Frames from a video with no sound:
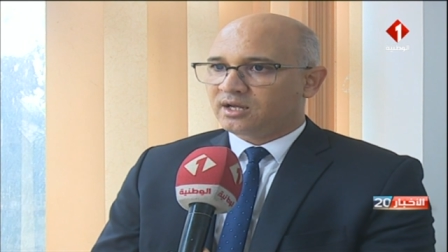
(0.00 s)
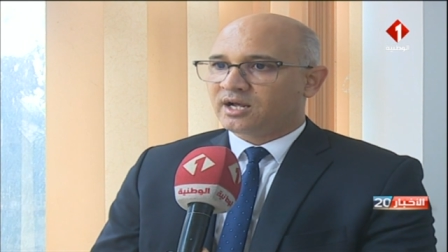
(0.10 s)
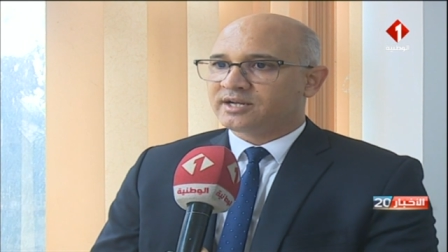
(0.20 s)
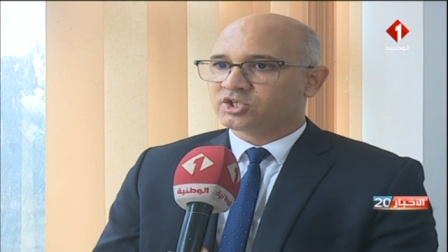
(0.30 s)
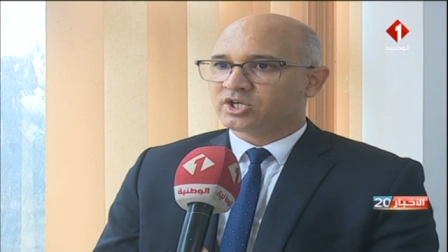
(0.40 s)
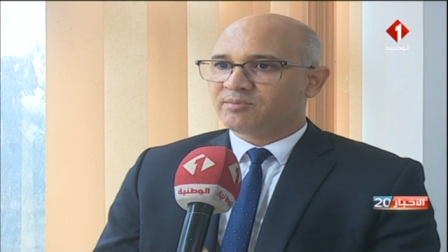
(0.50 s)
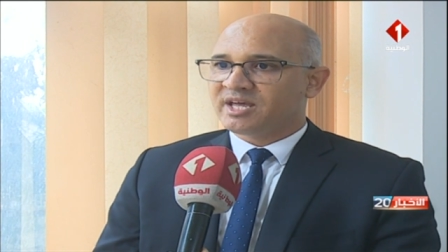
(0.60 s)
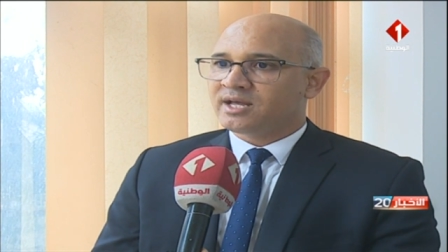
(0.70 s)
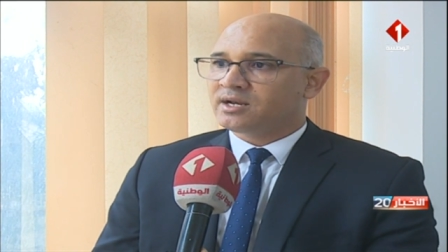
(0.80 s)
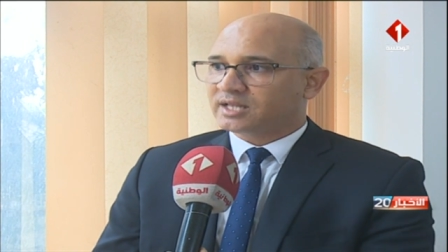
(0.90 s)
عن
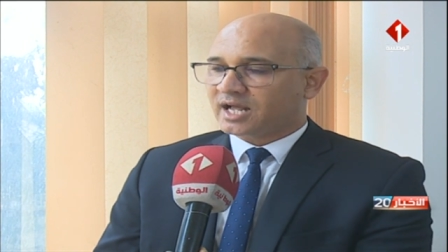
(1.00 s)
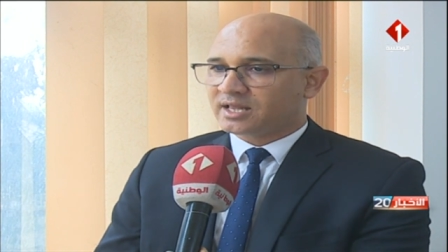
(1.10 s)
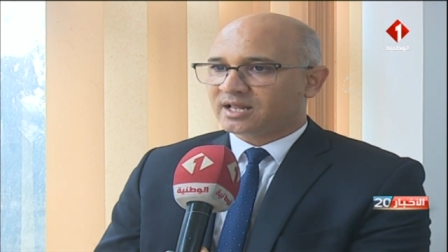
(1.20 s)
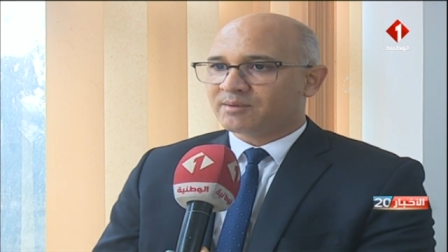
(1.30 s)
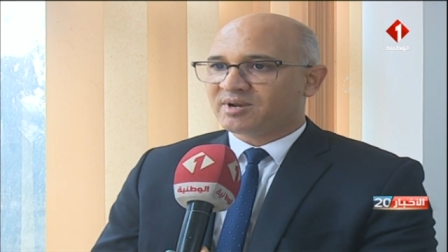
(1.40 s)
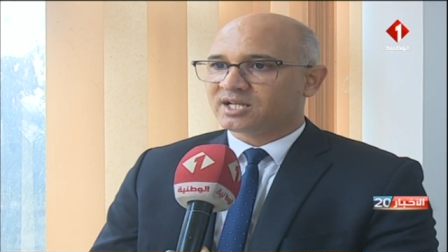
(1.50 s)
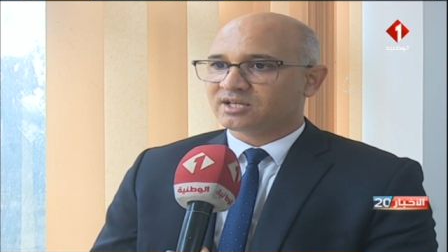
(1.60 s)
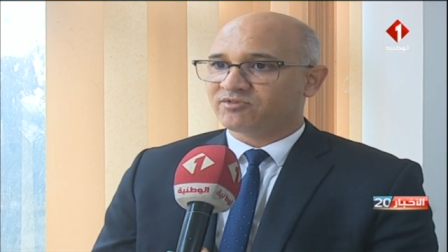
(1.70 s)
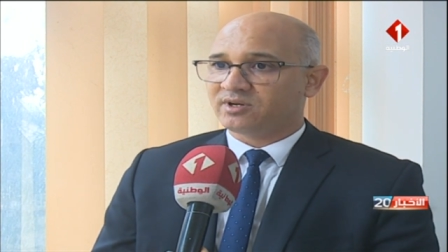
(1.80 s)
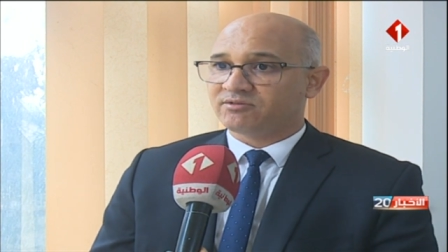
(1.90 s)
الشمال نتحدث عن
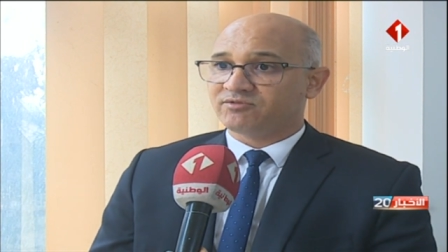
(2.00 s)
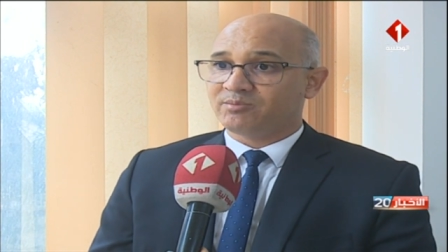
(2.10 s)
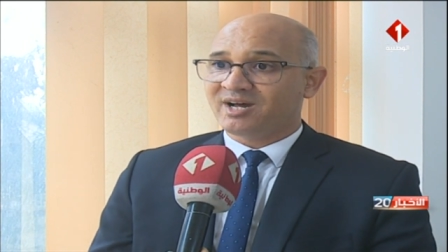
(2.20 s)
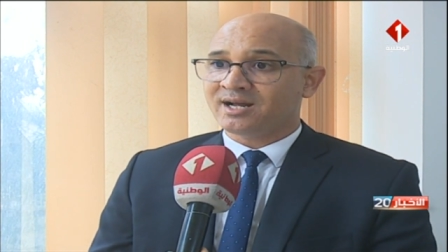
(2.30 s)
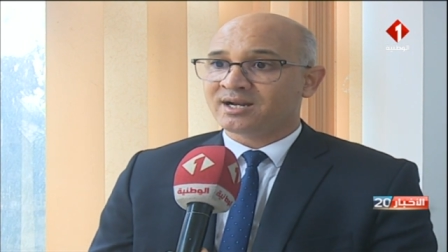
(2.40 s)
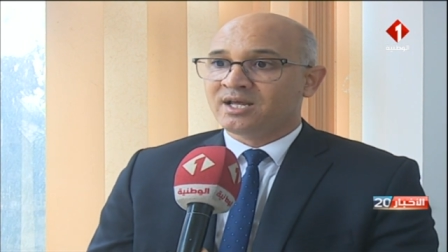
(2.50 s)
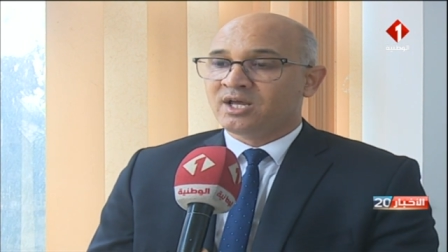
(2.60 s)
مناطق في البحر